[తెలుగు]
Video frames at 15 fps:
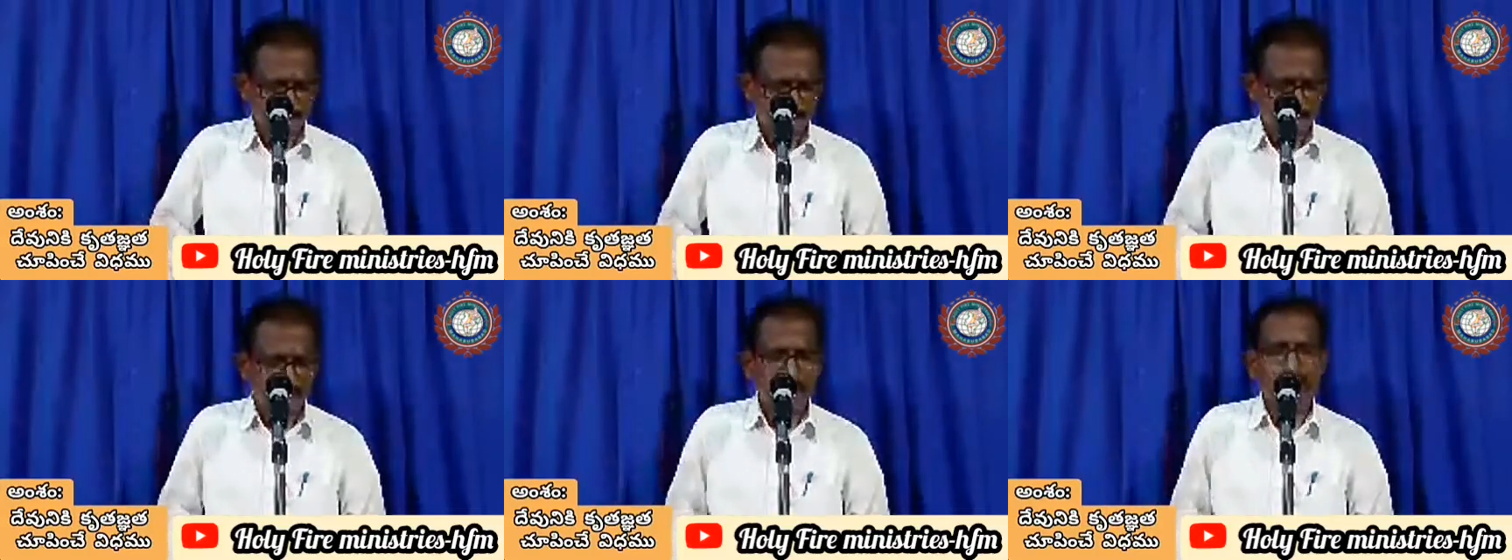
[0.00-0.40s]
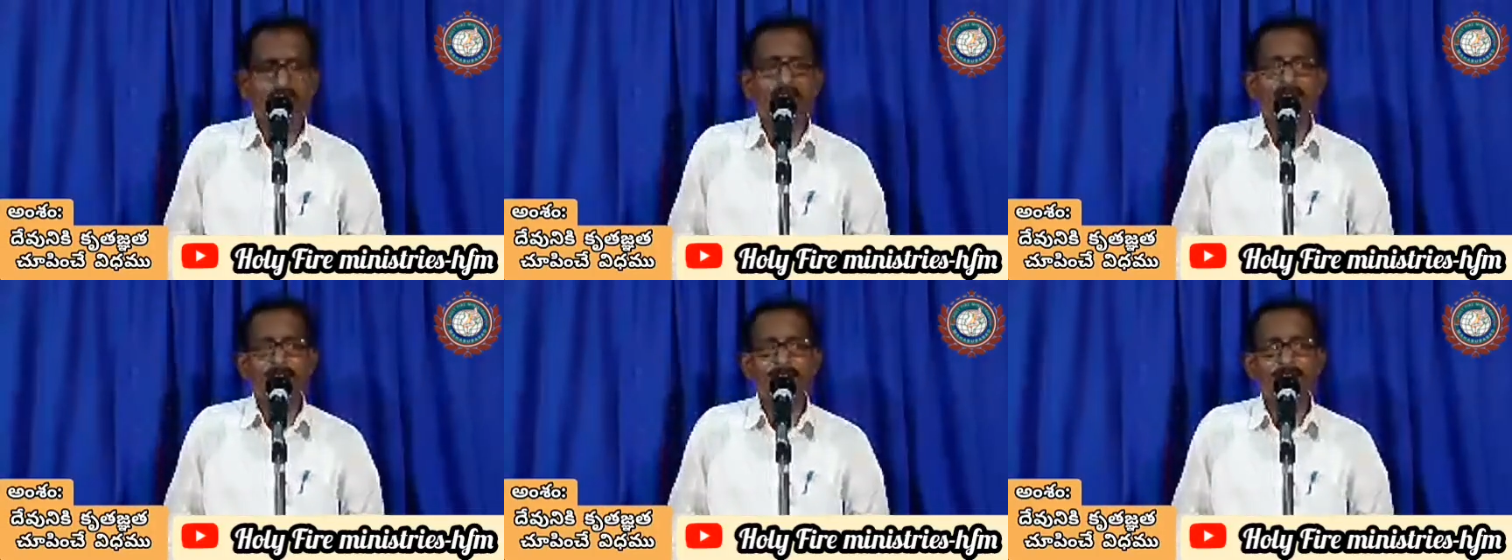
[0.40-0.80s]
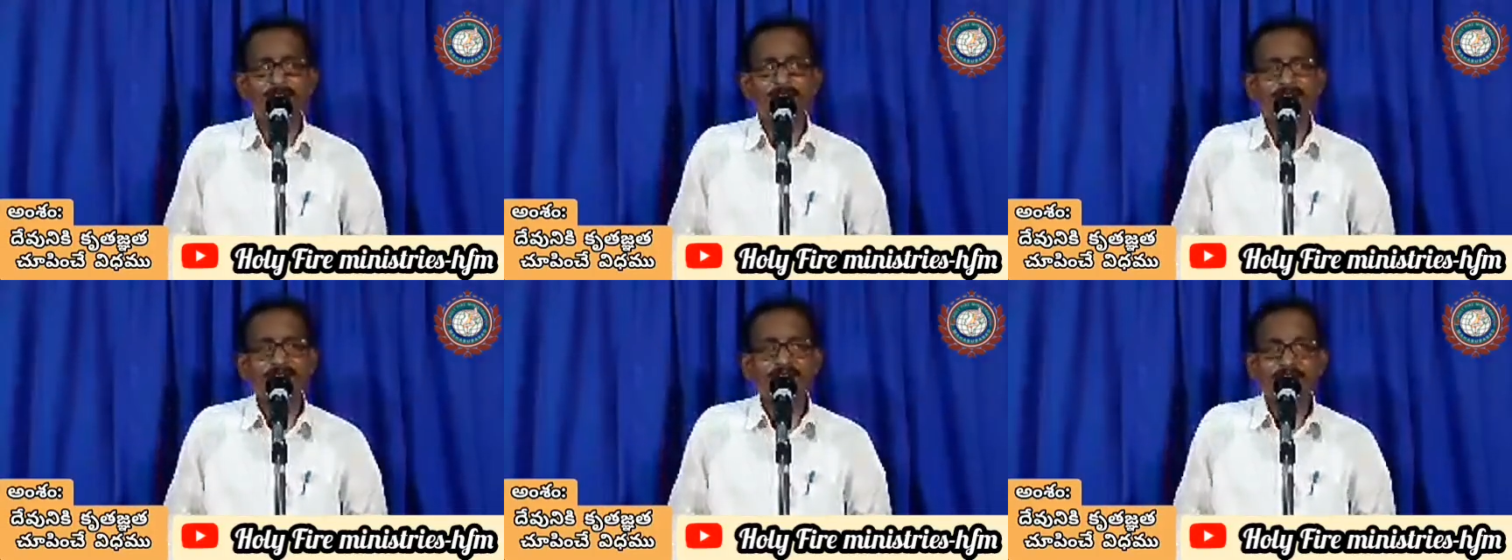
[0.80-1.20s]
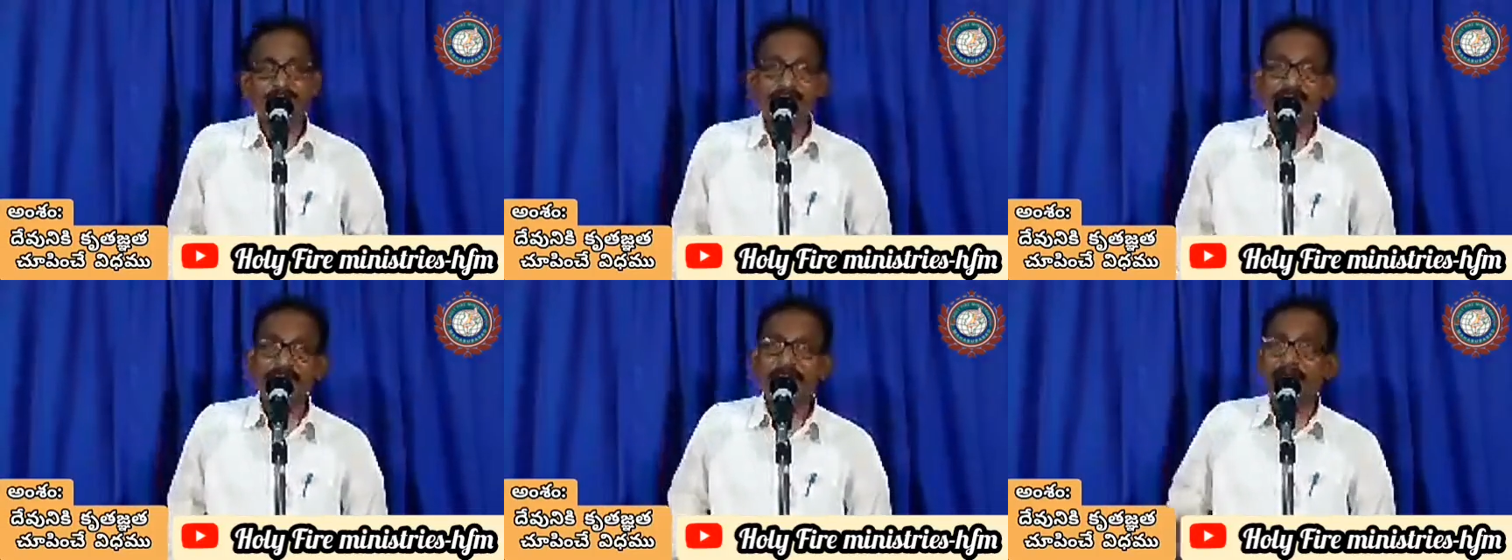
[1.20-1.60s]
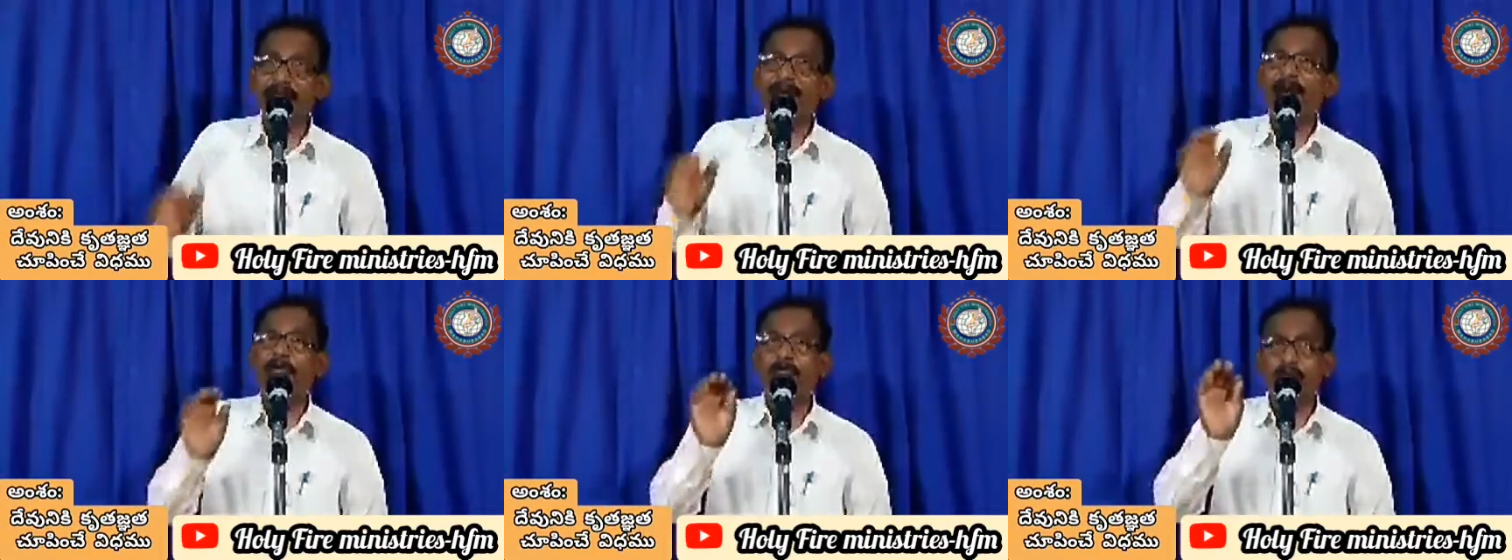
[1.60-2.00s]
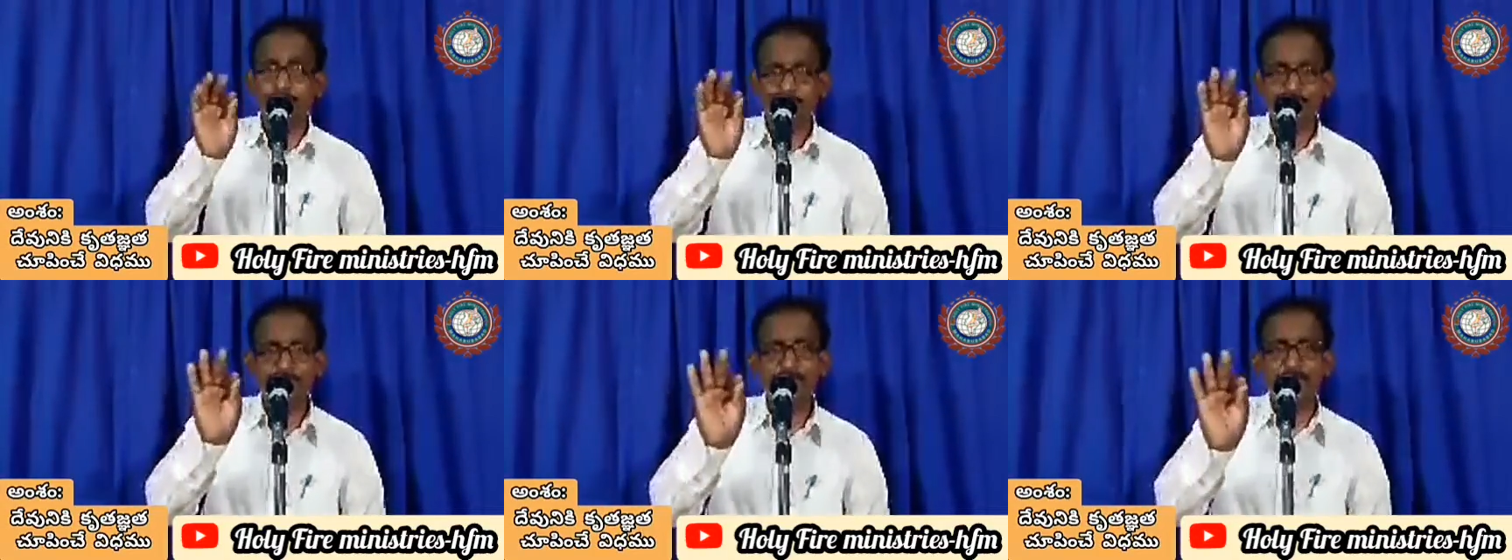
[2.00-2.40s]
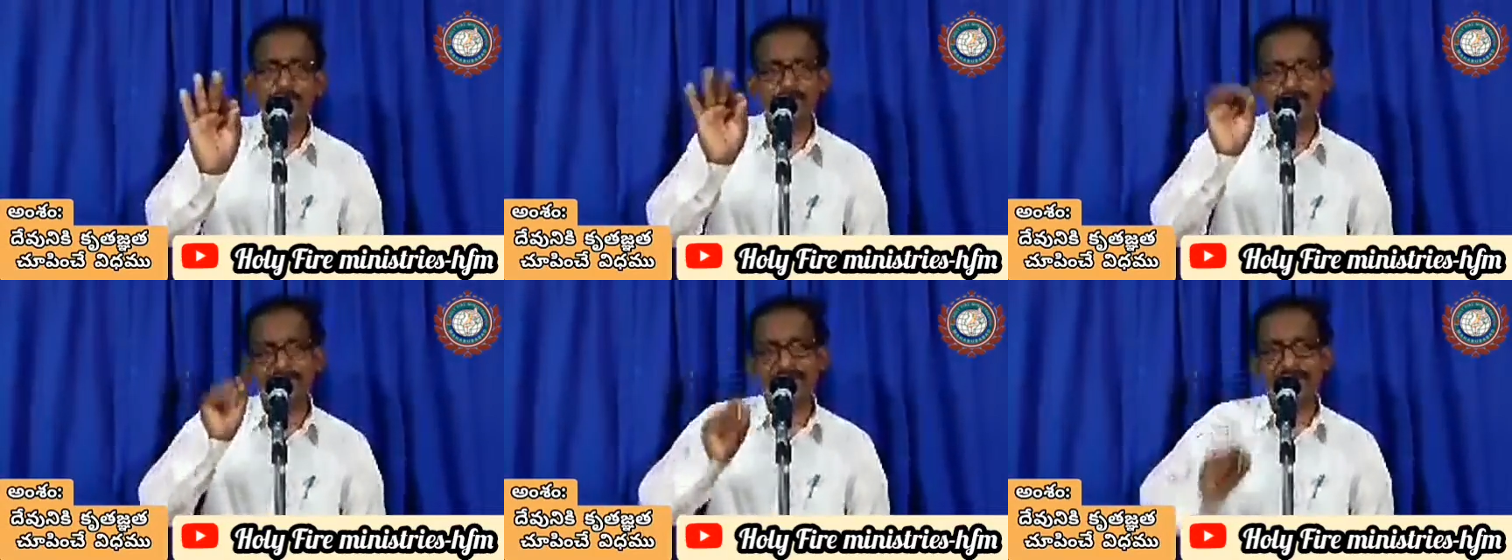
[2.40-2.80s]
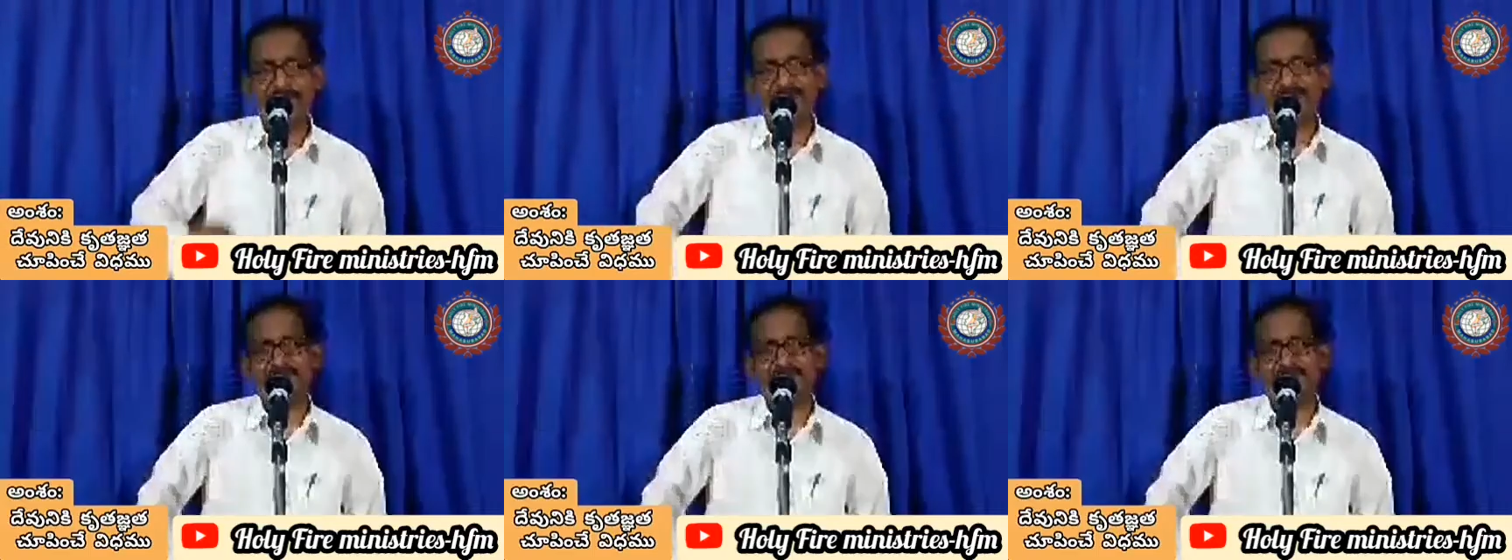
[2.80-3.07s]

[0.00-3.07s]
ఆ తర్వాత నీ ఎడల కృప చూపెడుతున్నాడు